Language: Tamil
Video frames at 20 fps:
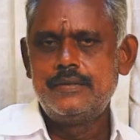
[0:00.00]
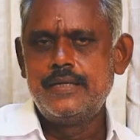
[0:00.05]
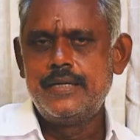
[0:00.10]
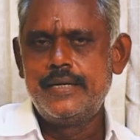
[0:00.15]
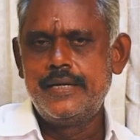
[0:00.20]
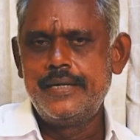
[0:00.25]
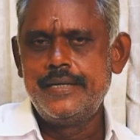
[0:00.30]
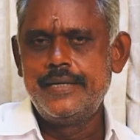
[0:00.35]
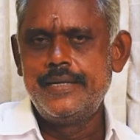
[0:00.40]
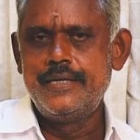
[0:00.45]

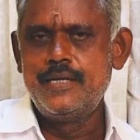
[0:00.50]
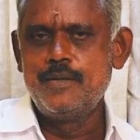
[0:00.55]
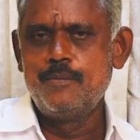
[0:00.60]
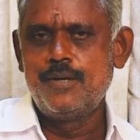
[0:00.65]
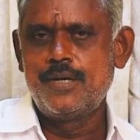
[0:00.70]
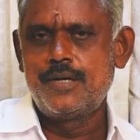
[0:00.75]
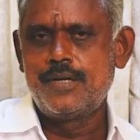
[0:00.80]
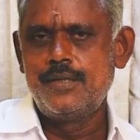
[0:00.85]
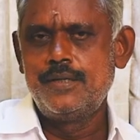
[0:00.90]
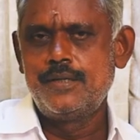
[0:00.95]
ஏழை எளிய
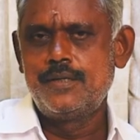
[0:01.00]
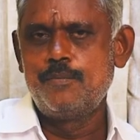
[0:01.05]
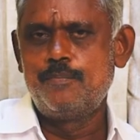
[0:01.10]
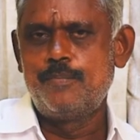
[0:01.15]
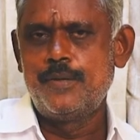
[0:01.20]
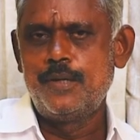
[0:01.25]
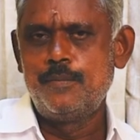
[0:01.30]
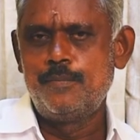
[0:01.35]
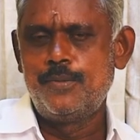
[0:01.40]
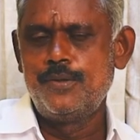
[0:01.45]
மக்களுக்கு
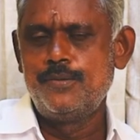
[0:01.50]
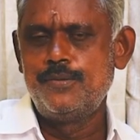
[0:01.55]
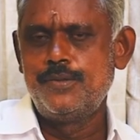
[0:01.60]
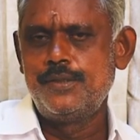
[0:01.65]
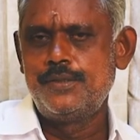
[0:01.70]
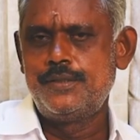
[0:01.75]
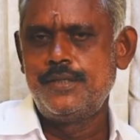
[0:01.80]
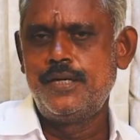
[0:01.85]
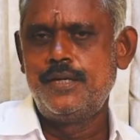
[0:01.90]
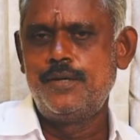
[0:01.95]
பயன்படும்
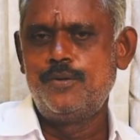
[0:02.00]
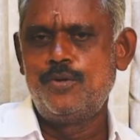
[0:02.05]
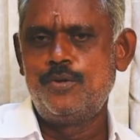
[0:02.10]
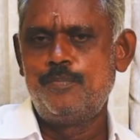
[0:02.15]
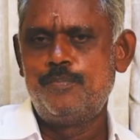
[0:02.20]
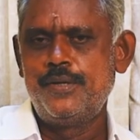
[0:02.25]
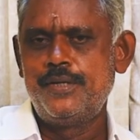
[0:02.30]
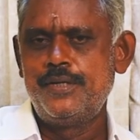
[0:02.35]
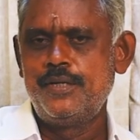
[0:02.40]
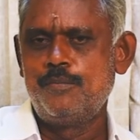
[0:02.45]
விதத்திலே ஒரு
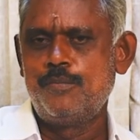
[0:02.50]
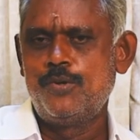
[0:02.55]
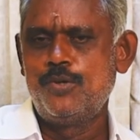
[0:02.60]
பெரிய